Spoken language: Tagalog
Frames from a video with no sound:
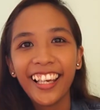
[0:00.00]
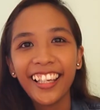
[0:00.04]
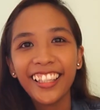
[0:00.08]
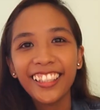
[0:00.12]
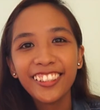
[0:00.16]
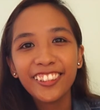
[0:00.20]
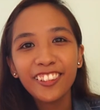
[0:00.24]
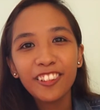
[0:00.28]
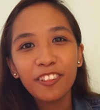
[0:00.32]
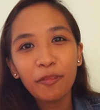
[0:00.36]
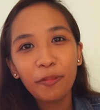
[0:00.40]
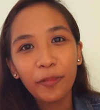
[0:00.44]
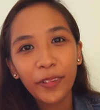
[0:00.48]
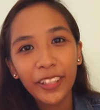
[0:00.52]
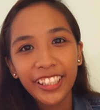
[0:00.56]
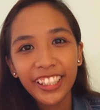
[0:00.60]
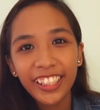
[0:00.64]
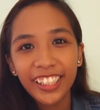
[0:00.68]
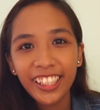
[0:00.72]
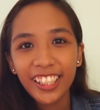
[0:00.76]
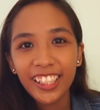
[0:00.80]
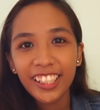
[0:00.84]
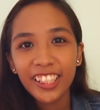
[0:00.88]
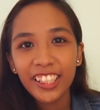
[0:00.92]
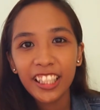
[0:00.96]
And kung pwede
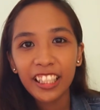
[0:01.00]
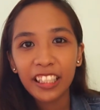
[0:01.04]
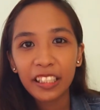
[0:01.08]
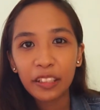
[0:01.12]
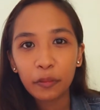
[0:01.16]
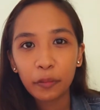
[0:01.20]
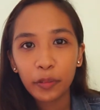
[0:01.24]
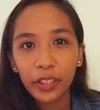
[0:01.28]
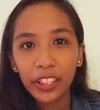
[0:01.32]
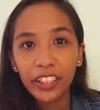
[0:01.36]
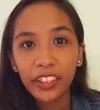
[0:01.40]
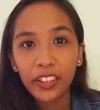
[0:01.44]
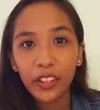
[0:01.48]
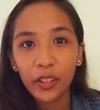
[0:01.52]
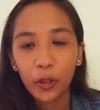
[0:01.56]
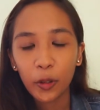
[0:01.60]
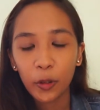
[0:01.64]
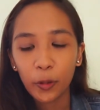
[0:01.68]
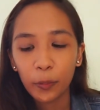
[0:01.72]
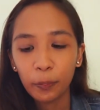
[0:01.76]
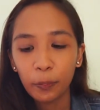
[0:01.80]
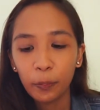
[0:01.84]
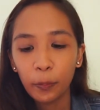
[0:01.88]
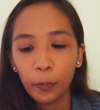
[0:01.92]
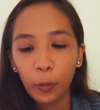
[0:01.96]
na siyang
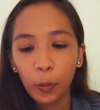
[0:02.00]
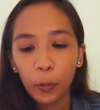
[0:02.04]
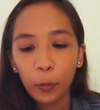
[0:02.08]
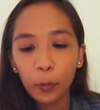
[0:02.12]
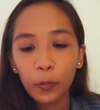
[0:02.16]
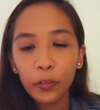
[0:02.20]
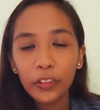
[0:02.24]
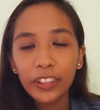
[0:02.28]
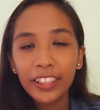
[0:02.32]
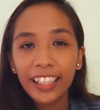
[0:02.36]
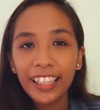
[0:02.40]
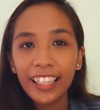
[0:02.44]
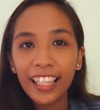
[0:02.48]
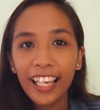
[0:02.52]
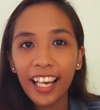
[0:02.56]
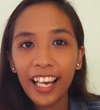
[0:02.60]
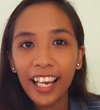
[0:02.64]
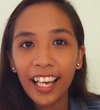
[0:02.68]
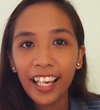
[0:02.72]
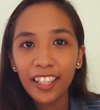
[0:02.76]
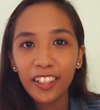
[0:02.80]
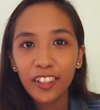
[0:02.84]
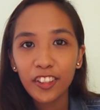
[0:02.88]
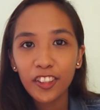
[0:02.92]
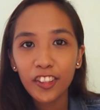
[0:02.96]
i-withdraw, pupunta lang
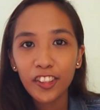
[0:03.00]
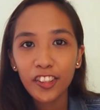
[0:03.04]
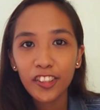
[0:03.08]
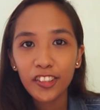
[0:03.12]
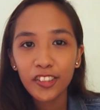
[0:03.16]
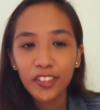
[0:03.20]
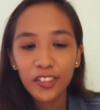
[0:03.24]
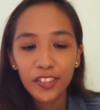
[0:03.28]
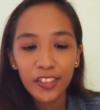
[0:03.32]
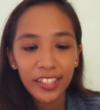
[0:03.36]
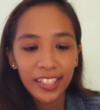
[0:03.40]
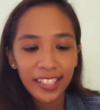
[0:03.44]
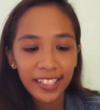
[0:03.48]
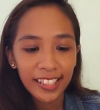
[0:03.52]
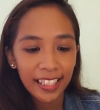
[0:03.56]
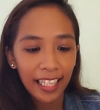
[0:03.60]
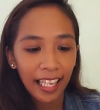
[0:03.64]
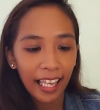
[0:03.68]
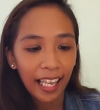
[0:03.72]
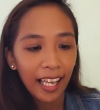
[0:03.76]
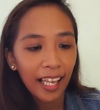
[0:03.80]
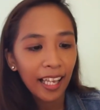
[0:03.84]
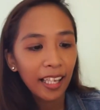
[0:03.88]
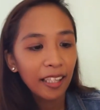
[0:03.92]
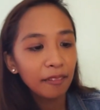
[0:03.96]
kayo dun
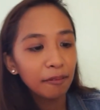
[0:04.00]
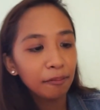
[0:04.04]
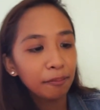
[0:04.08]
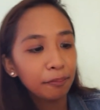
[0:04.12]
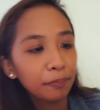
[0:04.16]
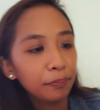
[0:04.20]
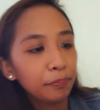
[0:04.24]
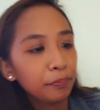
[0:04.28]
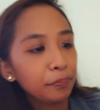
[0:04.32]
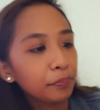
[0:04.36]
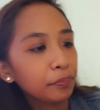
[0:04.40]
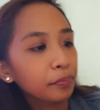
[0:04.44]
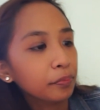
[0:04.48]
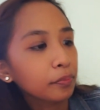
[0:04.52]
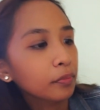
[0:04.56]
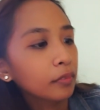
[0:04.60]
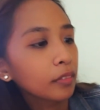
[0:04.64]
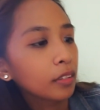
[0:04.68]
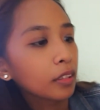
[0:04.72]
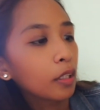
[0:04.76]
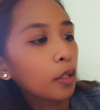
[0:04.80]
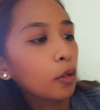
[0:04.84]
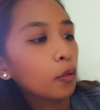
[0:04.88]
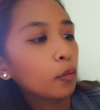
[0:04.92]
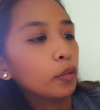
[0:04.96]
sa
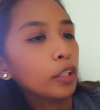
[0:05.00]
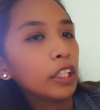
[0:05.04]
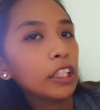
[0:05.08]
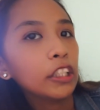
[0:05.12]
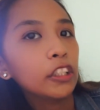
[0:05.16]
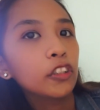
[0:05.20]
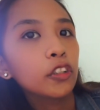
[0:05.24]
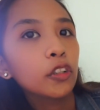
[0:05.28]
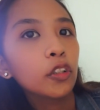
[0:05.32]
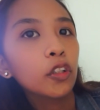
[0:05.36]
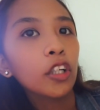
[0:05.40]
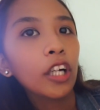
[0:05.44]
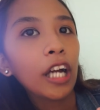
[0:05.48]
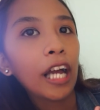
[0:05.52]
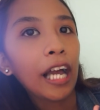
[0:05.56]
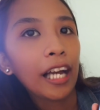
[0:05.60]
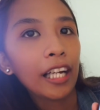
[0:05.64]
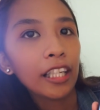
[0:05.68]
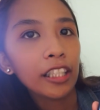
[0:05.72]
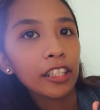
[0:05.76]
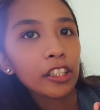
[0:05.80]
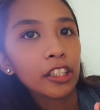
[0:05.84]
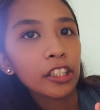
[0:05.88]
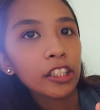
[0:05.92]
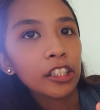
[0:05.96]
withdraw,
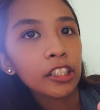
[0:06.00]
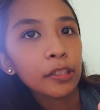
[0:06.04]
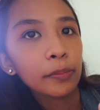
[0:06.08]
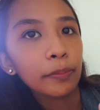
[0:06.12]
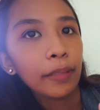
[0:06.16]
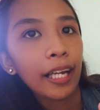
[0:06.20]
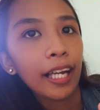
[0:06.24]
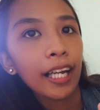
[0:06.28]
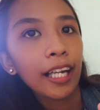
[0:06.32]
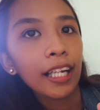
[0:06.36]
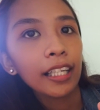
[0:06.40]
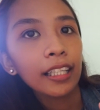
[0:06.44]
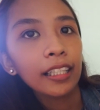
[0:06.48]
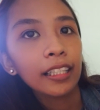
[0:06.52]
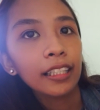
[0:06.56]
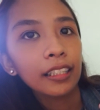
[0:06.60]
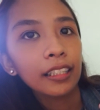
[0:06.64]
cashback,